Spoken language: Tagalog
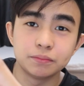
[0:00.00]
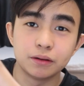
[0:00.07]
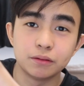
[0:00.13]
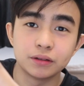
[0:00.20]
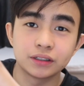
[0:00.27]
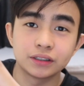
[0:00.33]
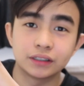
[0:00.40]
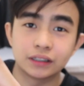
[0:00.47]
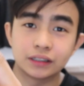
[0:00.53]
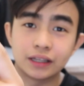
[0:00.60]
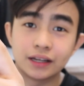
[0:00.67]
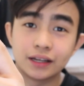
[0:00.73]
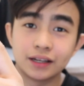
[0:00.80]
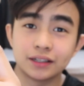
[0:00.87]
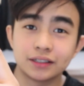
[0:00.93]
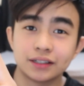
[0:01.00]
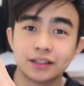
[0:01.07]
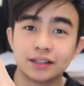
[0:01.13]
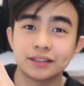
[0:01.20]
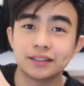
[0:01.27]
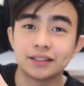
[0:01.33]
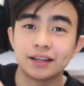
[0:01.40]
bawas na talaga siya.
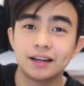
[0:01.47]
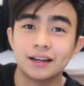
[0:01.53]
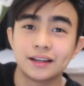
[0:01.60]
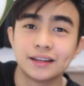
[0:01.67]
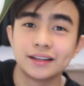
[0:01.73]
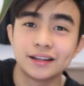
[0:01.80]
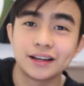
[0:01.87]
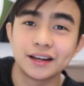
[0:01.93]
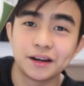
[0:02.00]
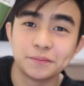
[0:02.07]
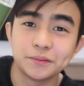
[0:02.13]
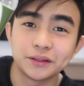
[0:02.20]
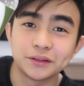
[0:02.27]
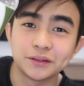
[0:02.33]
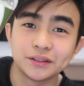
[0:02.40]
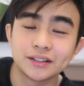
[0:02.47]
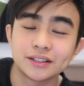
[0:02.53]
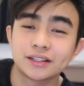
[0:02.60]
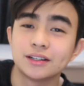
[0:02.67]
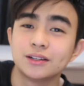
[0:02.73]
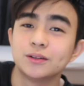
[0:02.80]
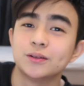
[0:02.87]
Kasi nga, ginagamit ko na
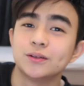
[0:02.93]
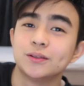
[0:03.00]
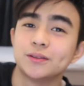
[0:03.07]
siya, no?